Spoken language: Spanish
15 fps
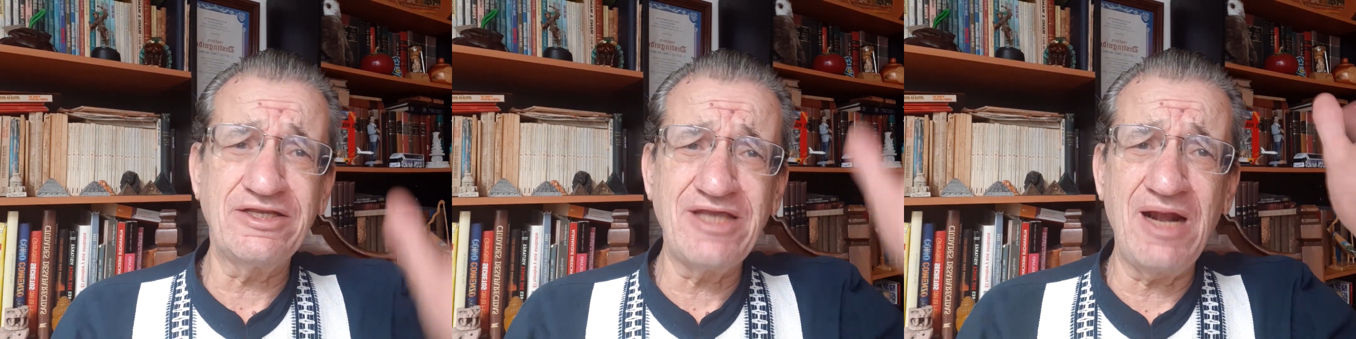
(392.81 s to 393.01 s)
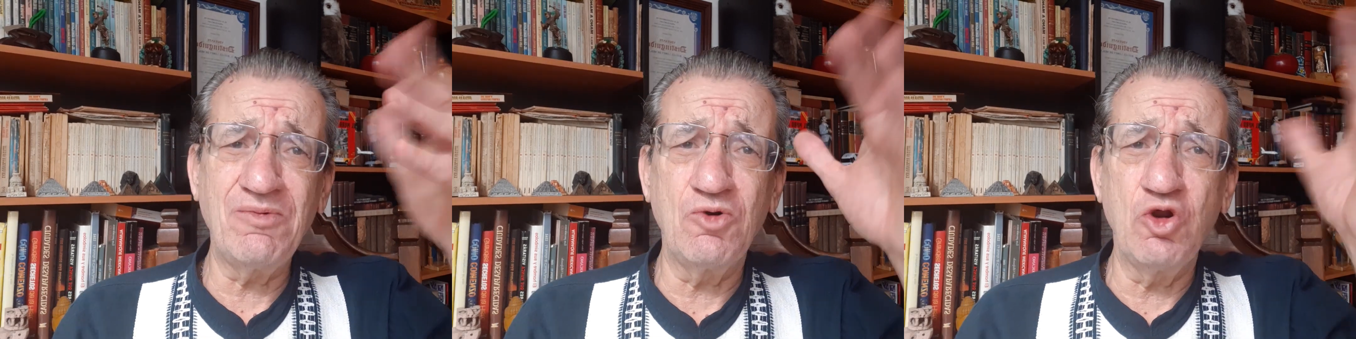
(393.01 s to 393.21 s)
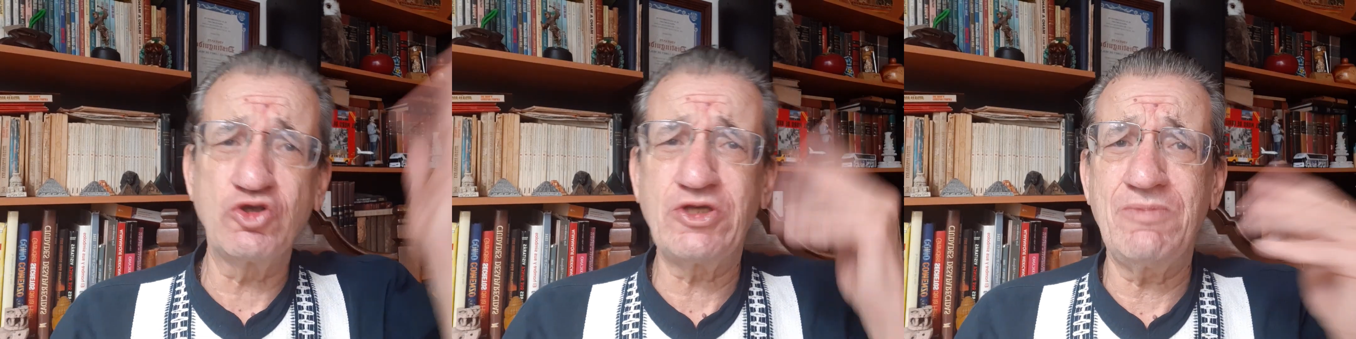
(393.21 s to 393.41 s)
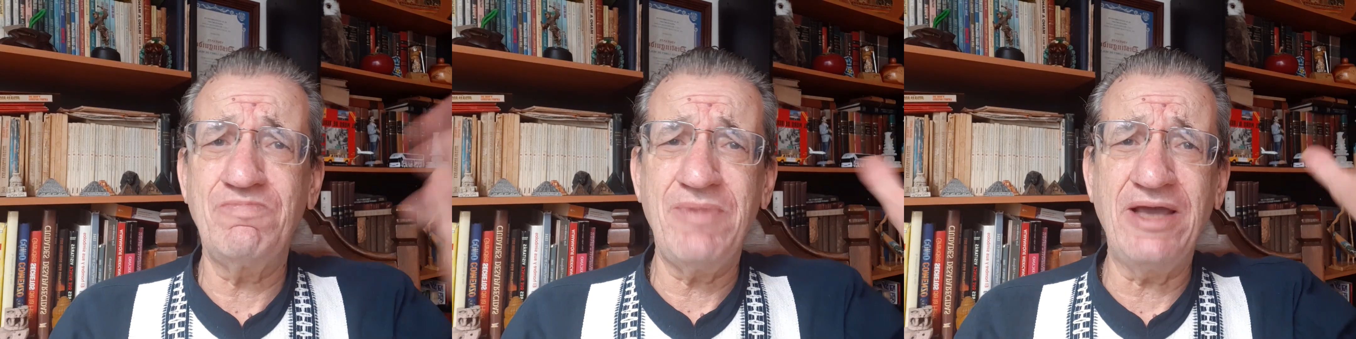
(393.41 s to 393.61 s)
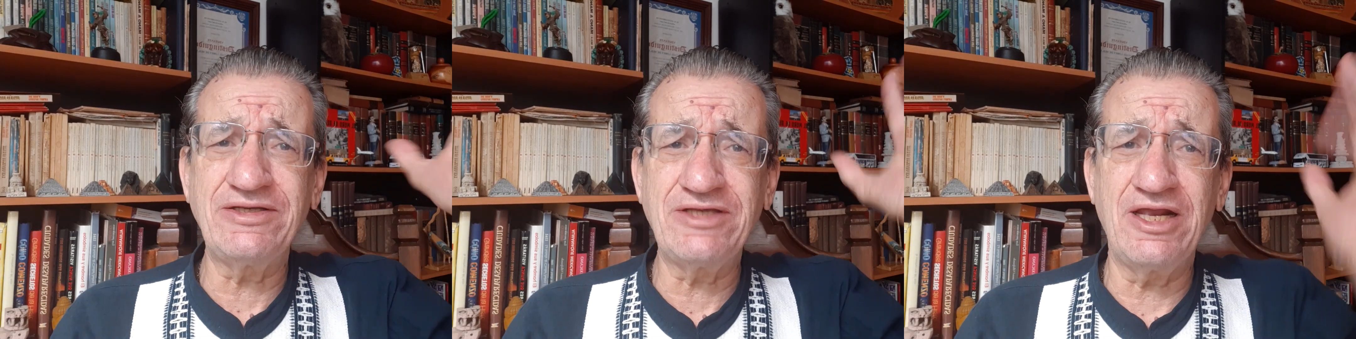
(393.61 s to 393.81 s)
salvo los
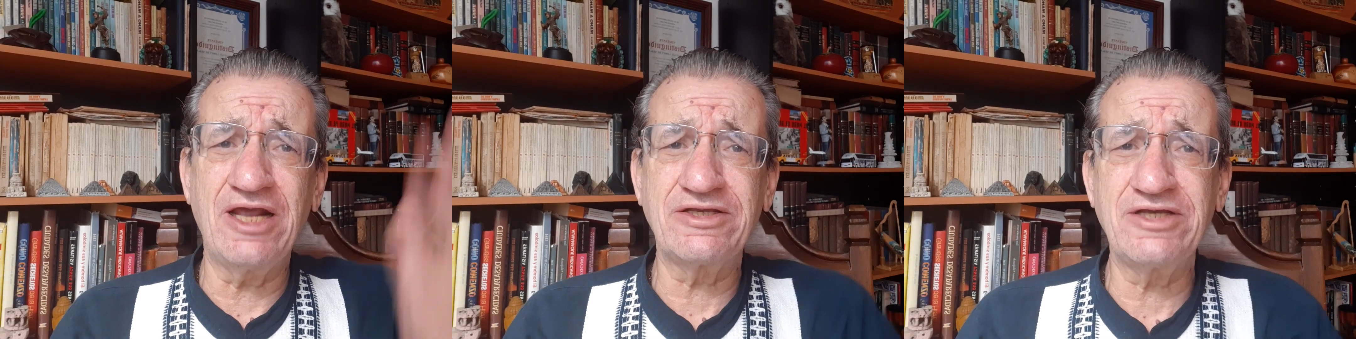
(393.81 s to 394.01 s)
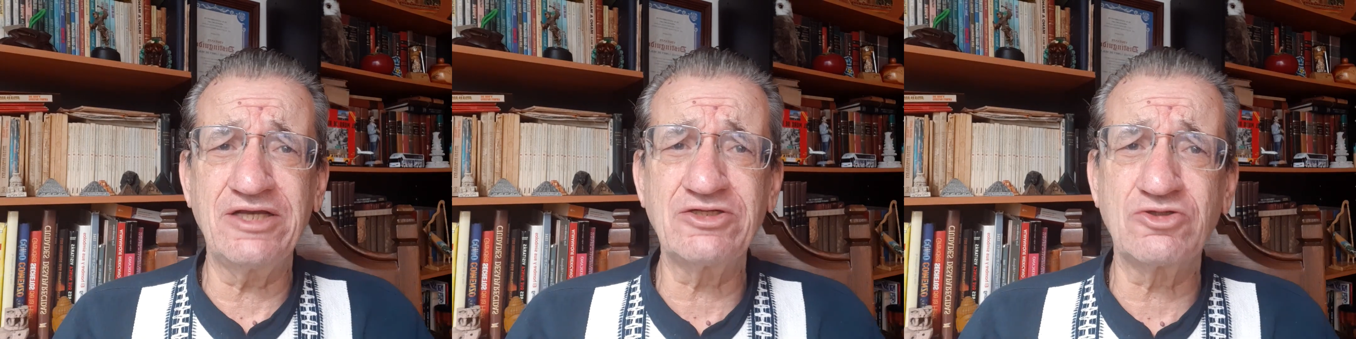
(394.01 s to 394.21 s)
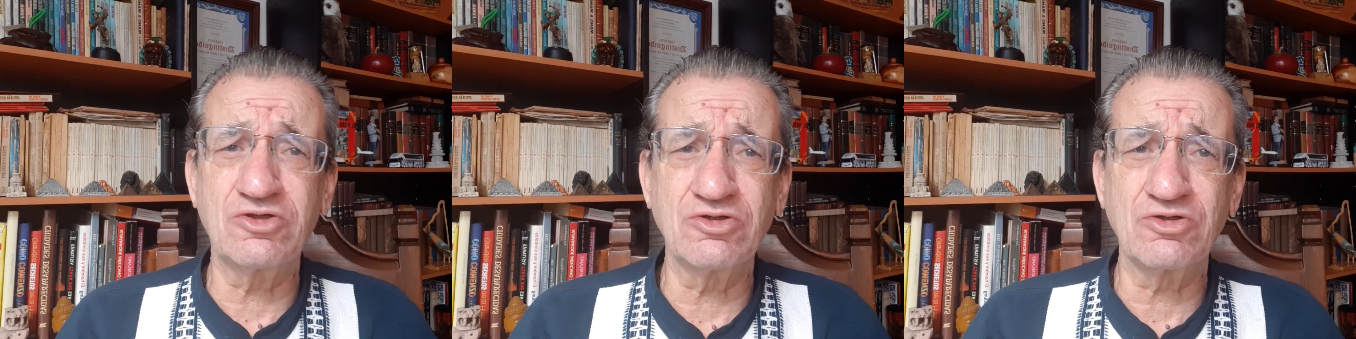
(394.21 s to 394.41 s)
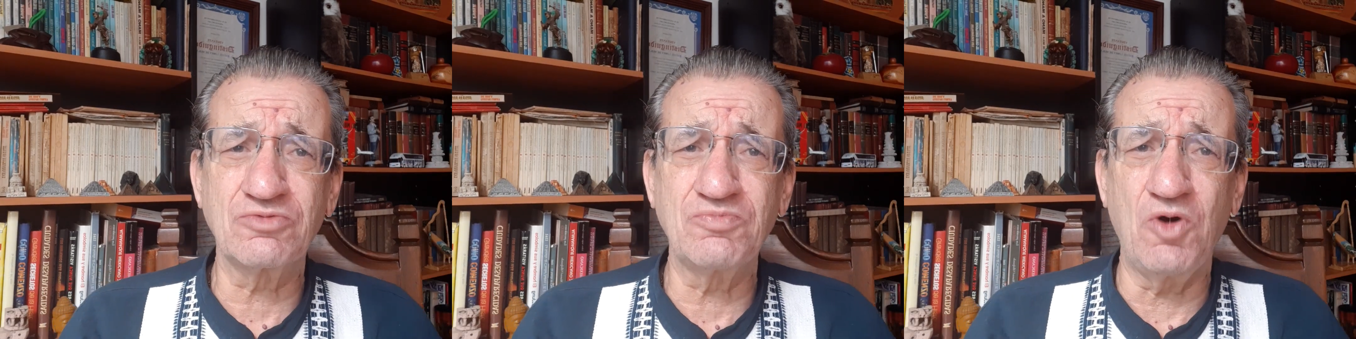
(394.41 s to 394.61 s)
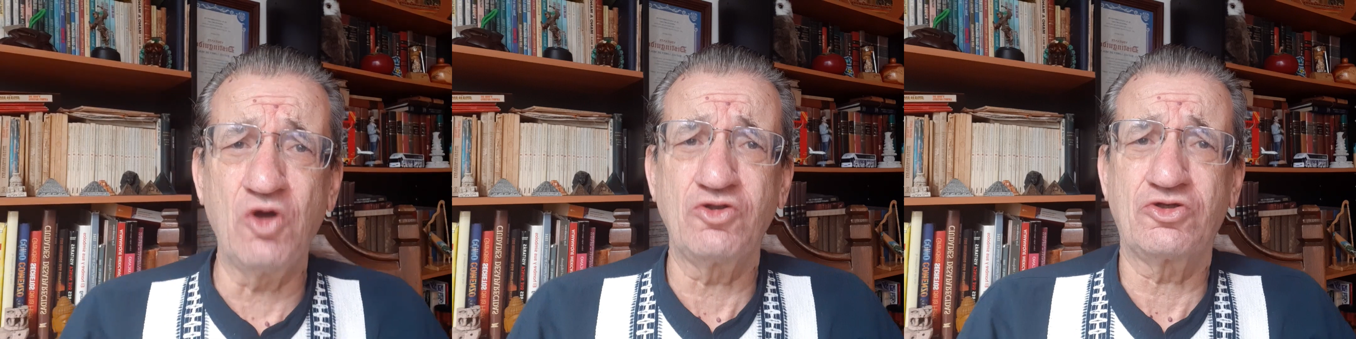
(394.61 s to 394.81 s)
imbéciles, estos
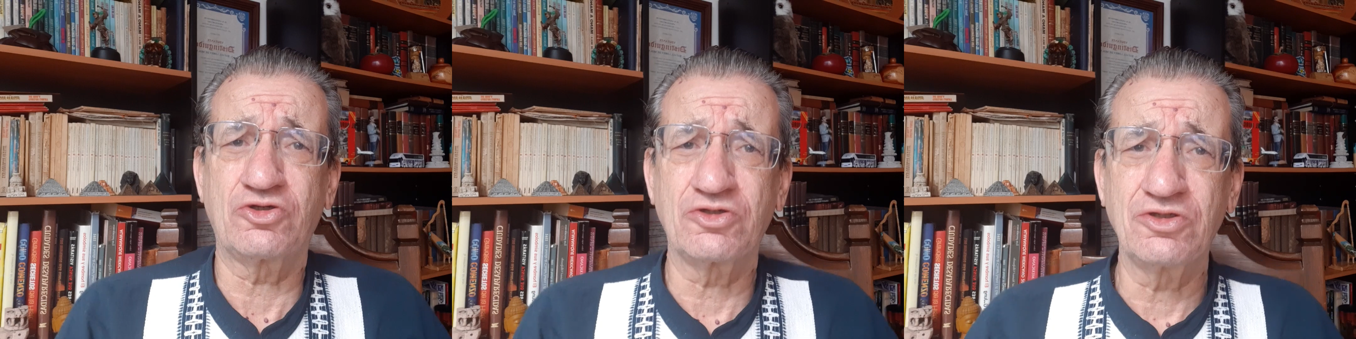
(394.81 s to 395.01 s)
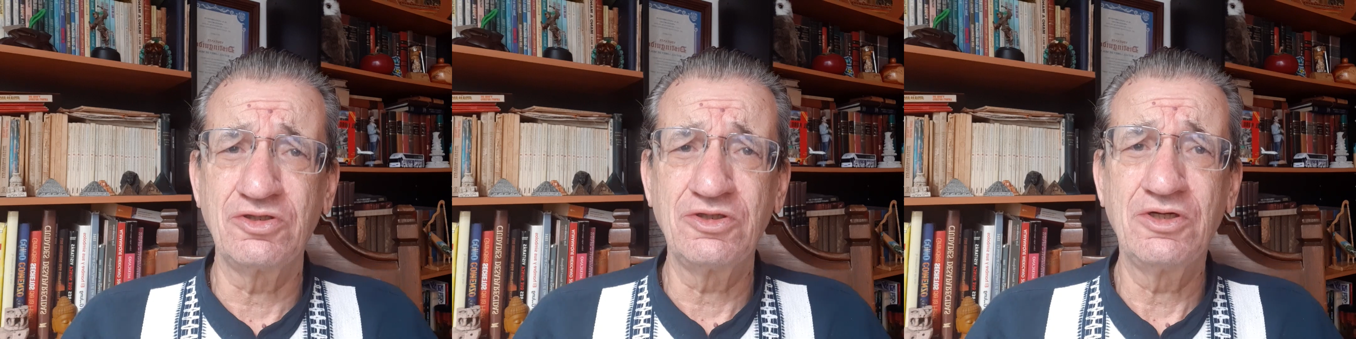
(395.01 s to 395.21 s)
bots